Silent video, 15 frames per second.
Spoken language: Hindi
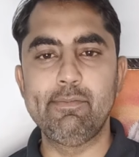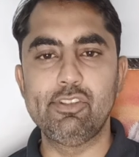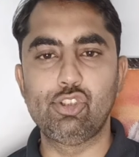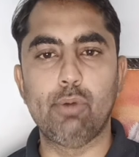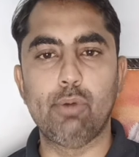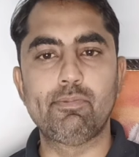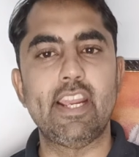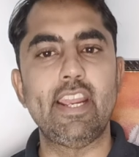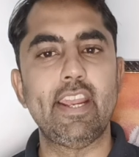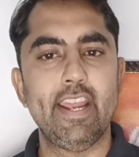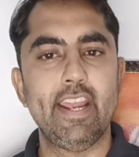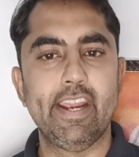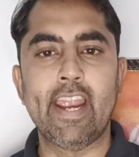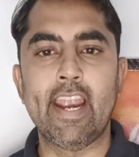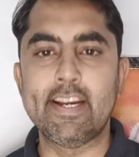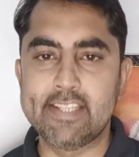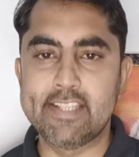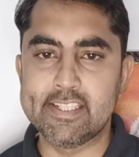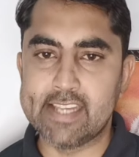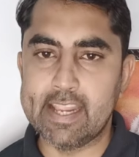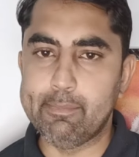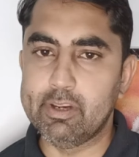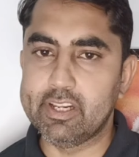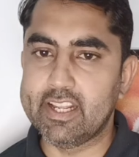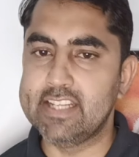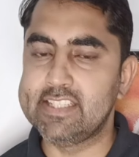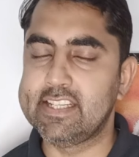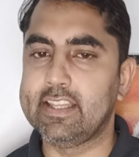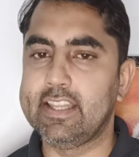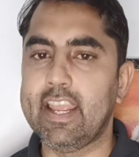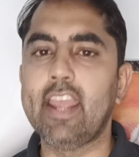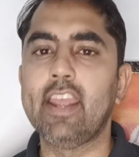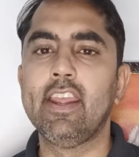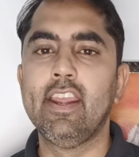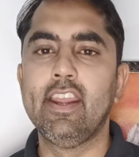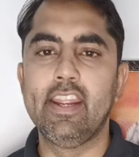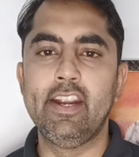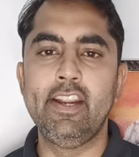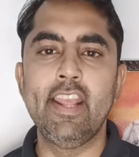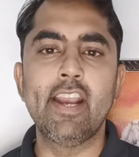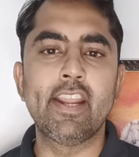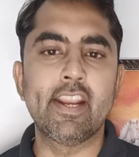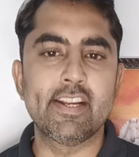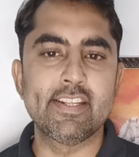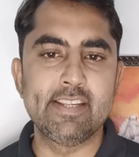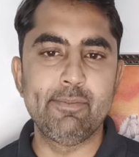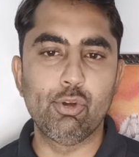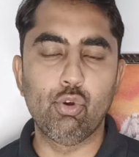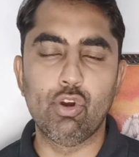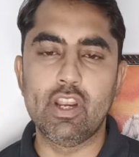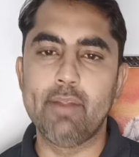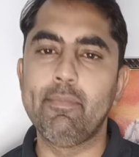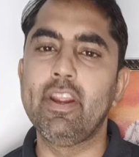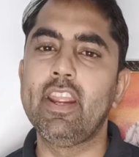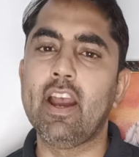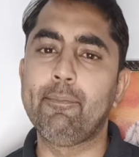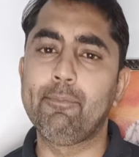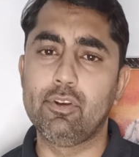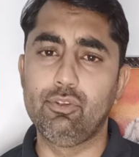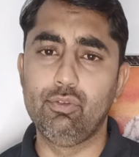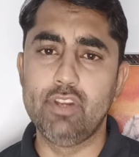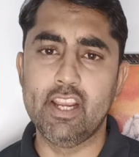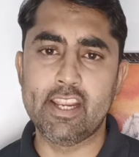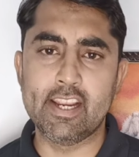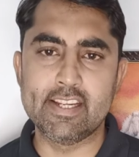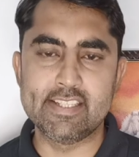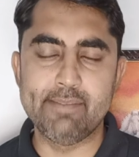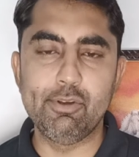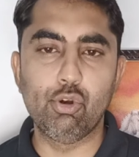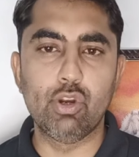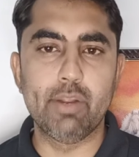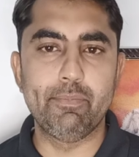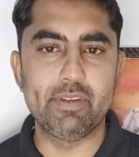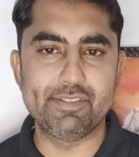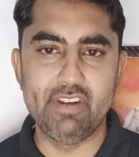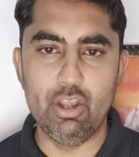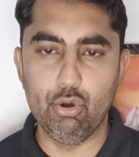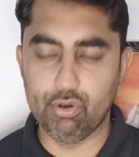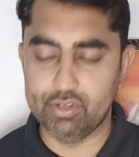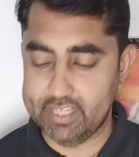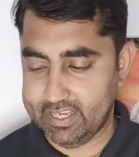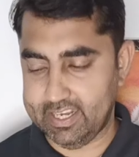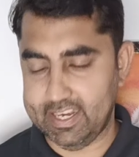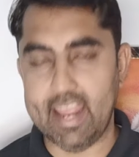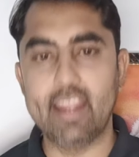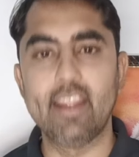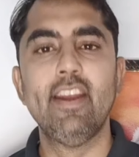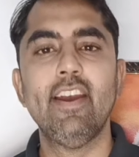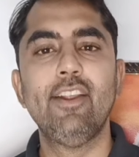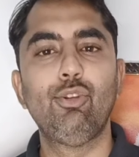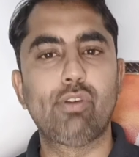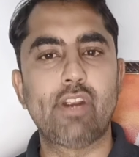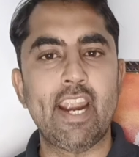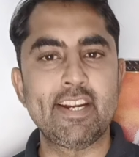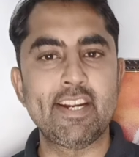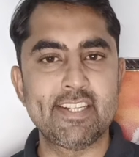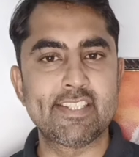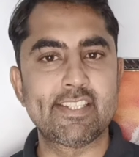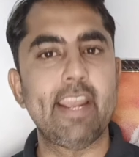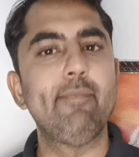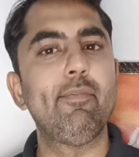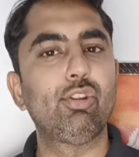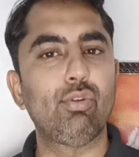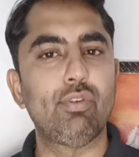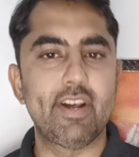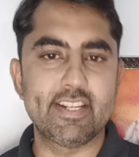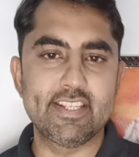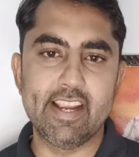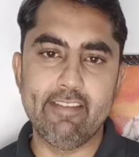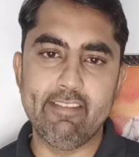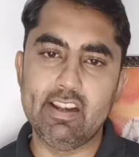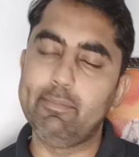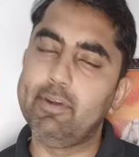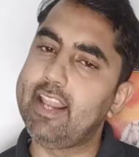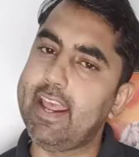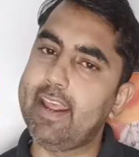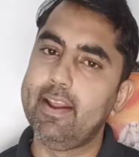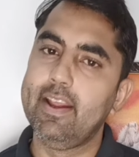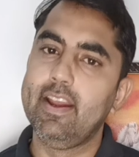भी शॉप से कैट सिक्स केबल खरीद सकते हैं इंडिया के किसी भी कोने में या आप दुनिया के किसी भी कोने में इस वीडियो को देख रहे हैं तो कैट सिक्स केबल तो हर जगह अवेलेबल है